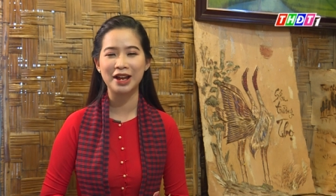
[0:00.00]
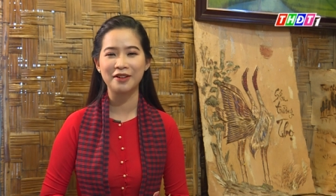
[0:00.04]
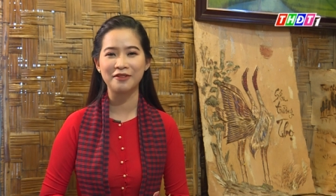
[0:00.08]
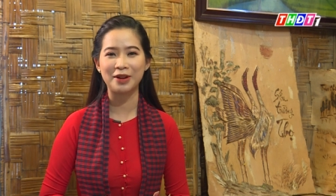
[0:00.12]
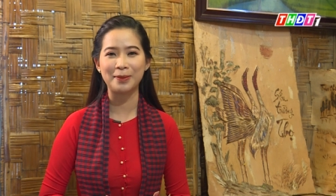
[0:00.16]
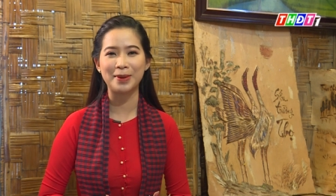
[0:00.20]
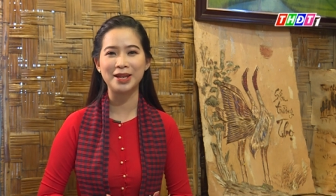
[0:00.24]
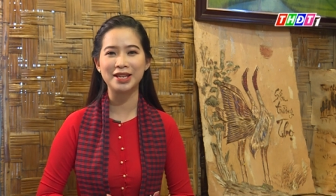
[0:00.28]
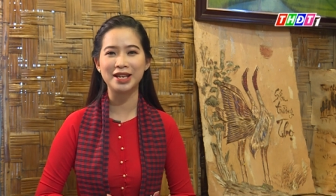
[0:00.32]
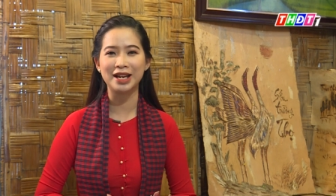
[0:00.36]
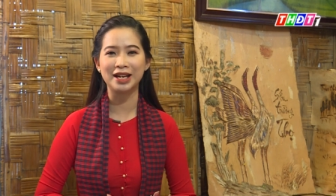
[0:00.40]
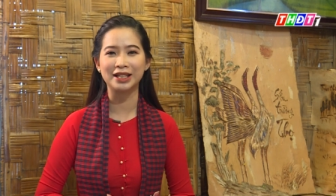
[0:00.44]

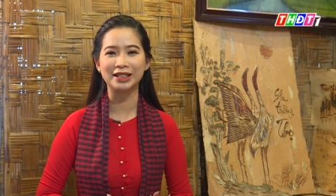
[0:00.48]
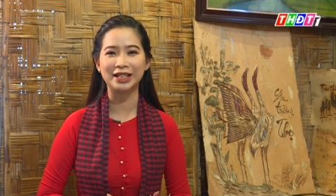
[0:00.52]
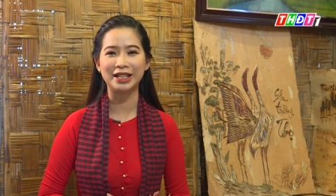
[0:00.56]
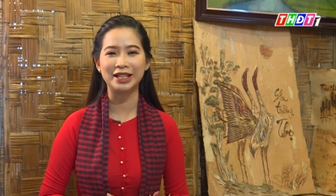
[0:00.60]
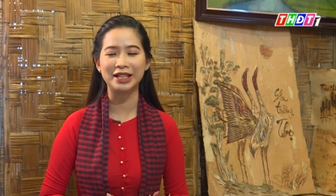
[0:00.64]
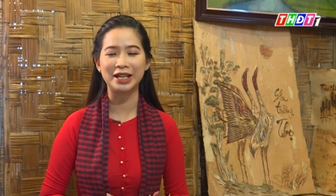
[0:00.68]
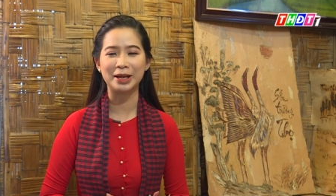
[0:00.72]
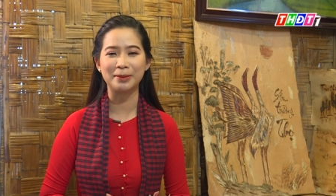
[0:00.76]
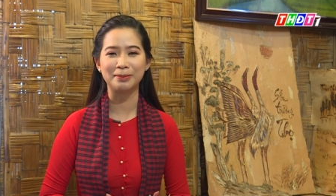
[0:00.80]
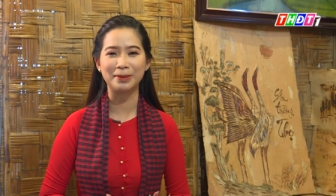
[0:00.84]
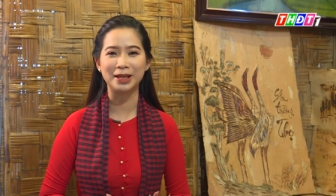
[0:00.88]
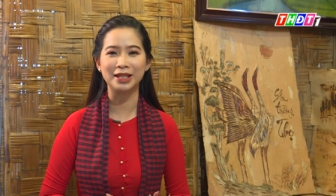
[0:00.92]
Và bây giờ
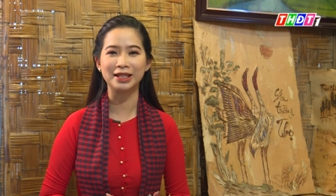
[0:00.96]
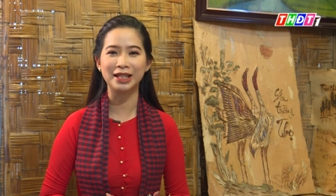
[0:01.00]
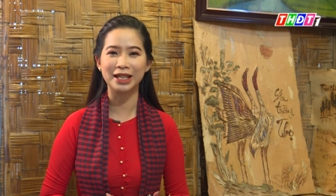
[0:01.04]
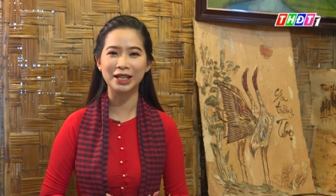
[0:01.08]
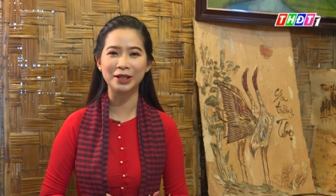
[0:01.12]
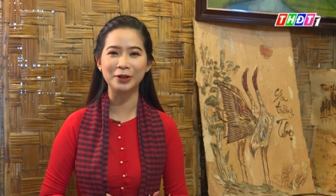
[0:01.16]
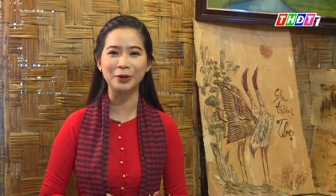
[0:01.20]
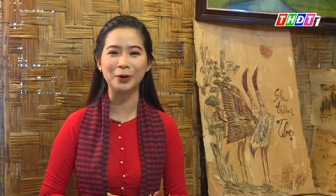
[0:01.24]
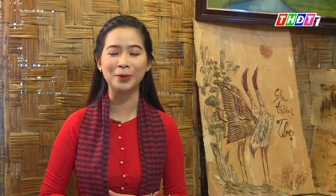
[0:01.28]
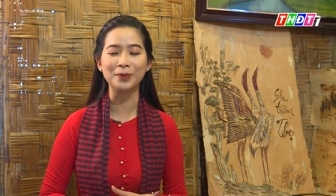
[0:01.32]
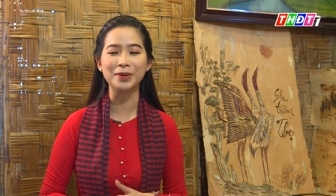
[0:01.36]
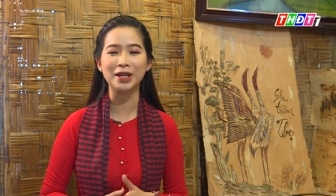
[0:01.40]
thì Mỹ
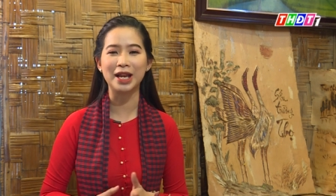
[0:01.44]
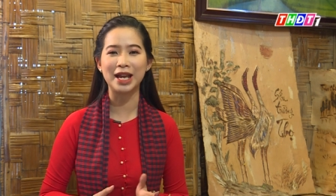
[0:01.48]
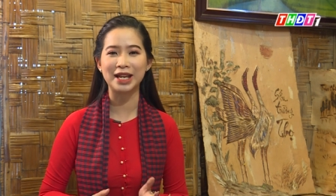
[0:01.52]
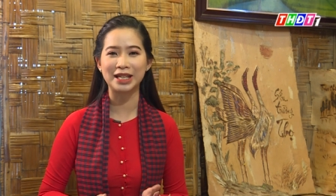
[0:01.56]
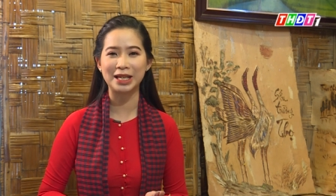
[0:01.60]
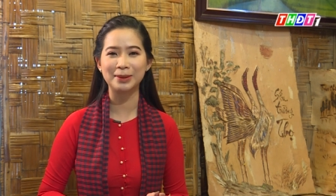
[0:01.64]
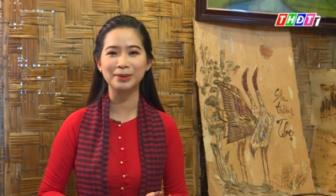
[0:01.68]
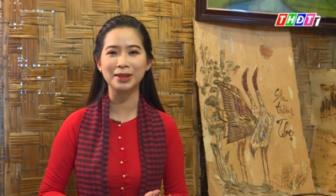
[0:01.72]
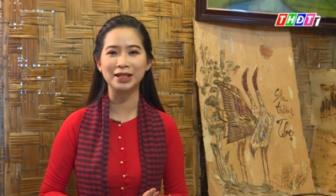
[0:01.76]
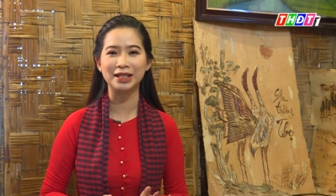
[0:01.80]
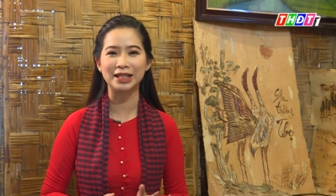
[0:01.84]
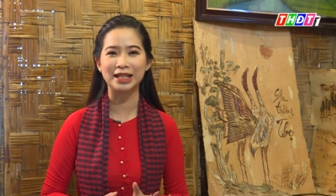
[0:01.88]
Tiên cũng như
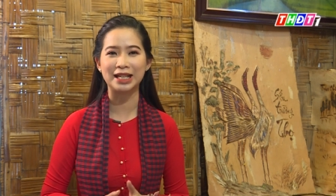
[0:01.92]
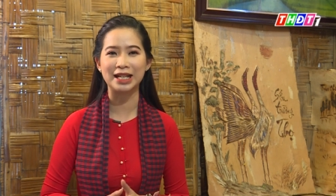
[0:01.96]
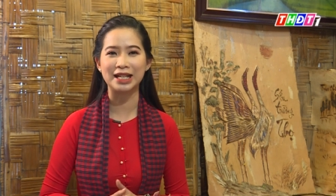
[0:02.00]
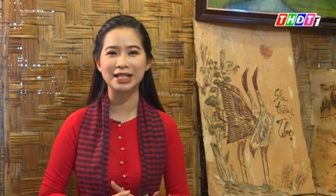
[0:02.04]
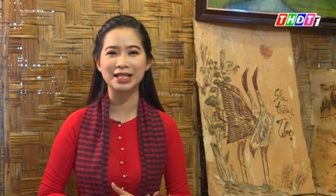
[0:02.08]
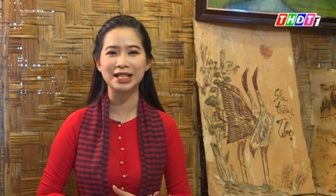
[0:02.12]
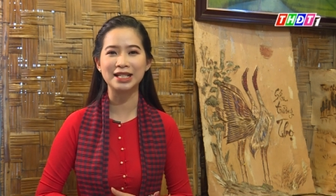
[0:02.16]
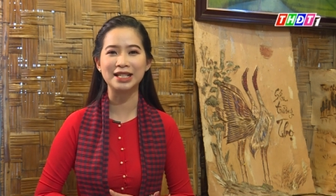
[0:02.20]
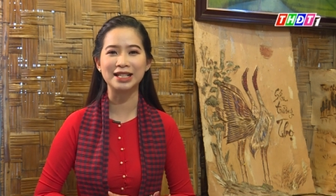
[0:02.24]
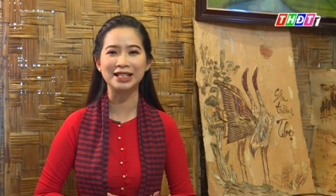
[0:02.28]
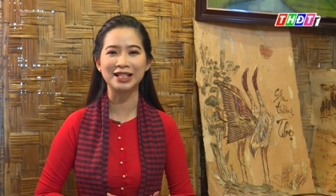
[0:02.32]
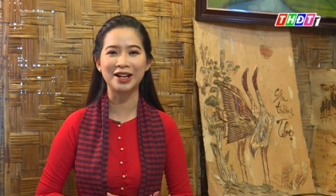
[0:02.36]
ekip thực hiện
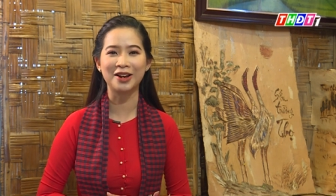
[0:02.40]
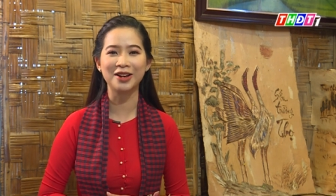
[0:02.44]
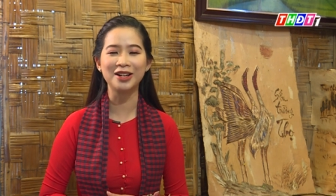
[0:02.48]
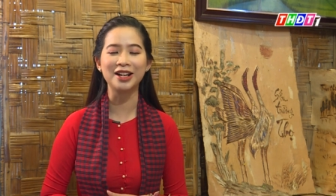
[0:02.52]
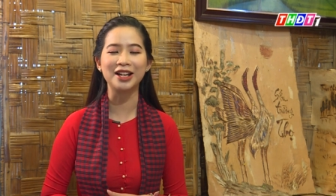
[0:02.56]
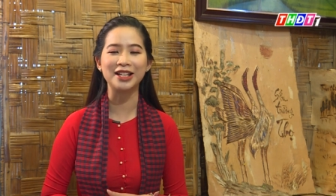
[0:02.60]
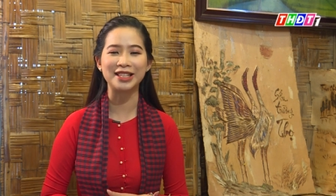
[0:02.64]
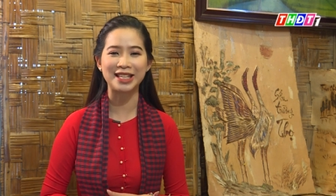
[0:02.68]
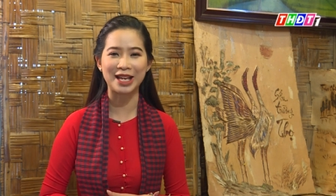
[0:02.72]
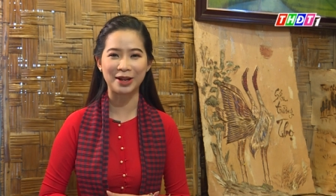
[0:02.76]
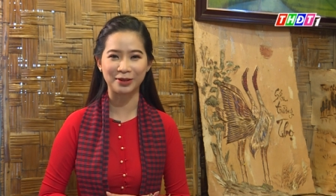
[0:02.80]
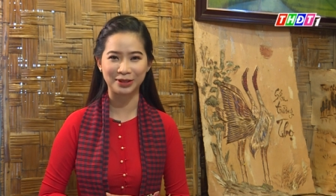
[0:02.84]
xin được nói
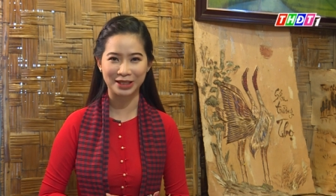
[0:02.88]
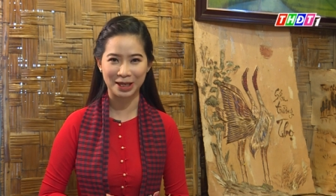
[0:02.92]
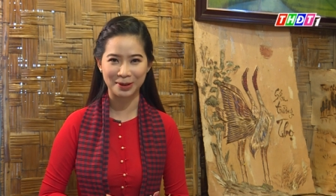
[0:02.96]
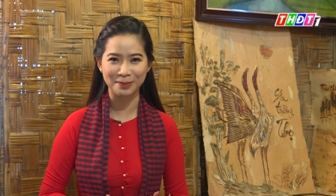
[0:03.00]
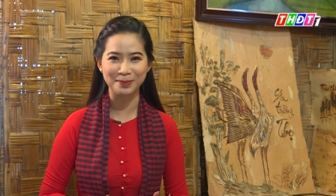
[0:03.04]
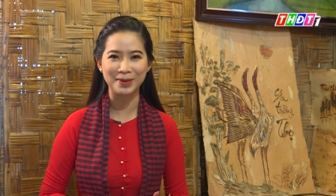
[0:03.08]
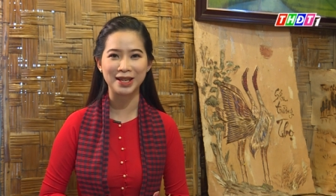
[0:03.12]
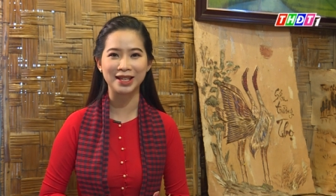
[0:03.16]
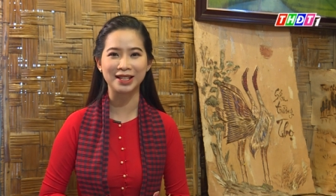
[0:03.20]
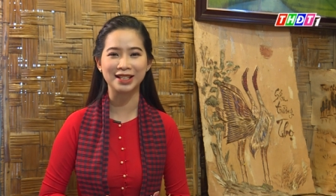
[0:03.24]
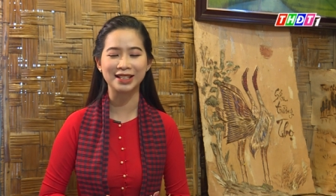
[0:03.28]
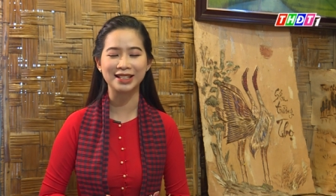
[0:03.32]
lời chào
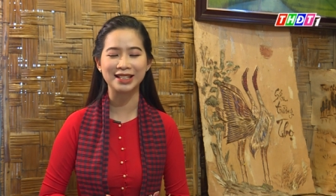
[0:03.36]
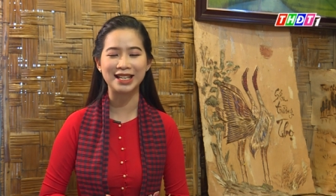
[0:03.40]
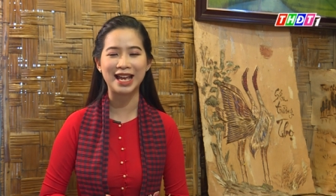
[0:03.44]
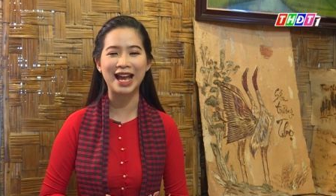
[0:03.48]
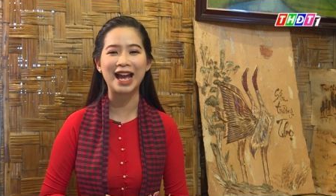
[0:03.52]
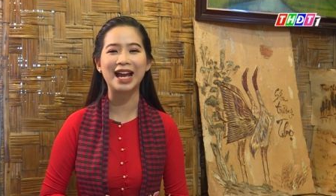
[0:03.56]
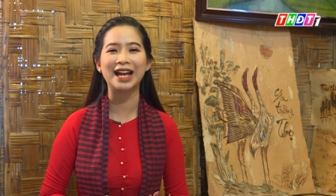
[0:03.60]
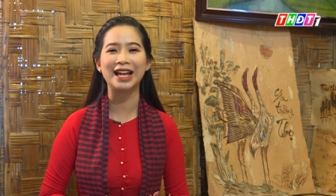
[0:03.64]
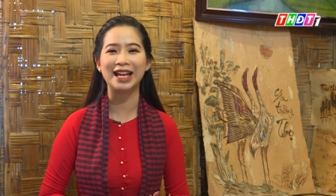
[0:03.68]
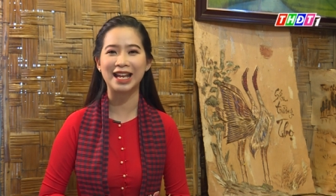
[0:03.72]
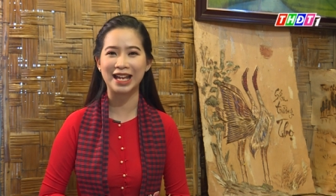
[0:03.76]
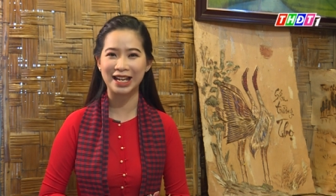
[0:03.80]
tạm biệt
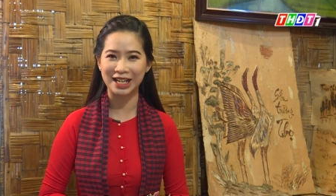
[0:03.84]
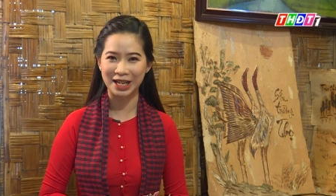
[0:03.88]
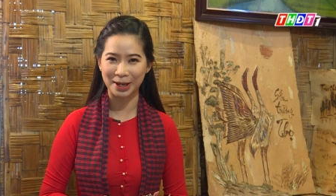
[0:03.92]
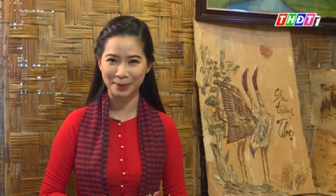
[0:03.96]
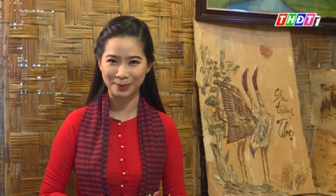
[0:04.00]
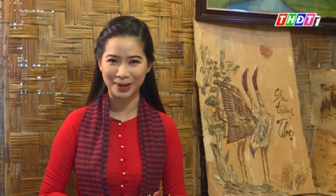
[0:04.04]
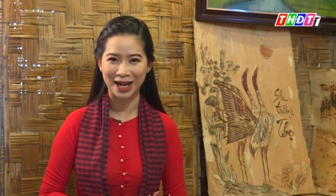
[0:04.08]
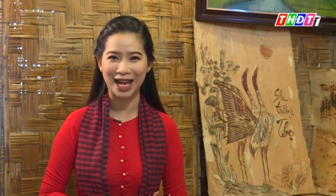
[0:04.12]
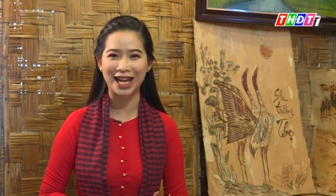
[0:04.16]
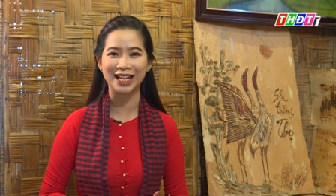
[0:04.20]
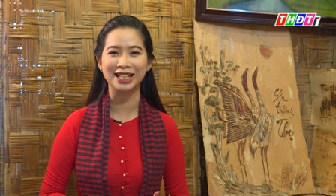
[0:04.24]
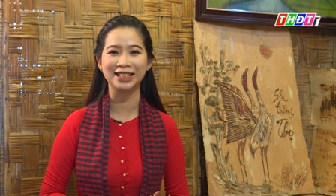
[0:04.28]
và hẹn
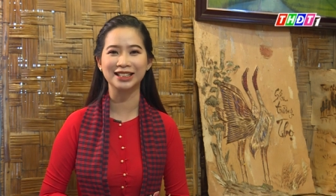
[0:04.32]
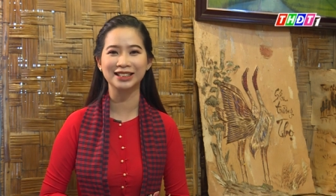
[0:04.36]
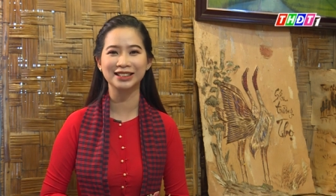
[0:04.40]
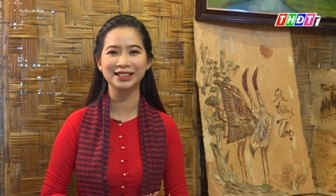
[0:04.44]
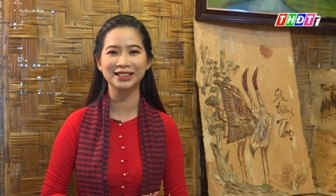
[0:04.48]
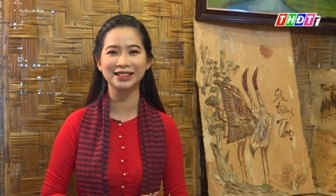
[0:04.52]
gặp lại.